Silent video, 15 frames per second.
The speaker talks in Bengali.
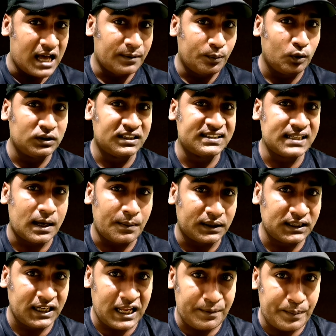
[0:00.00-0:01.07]
আর বলতেছে
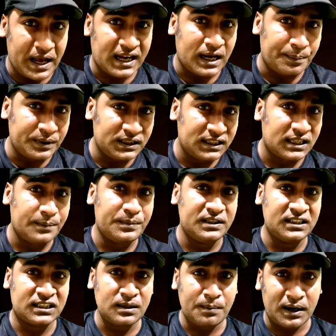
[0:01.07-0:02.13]
আমাদের এই ব্যাগ আপনাদেরকে বিদেশের